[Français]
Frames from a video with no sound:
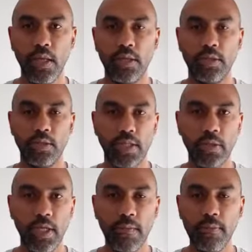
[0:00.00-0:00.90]
sans
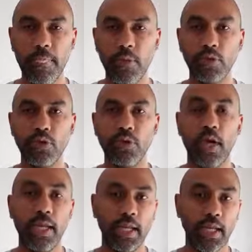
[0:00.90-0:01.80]
abri, que ce soit
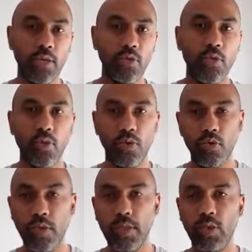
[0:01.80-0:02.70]
à La Réunion
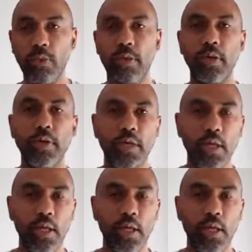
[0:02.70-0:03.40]
ou en métropole.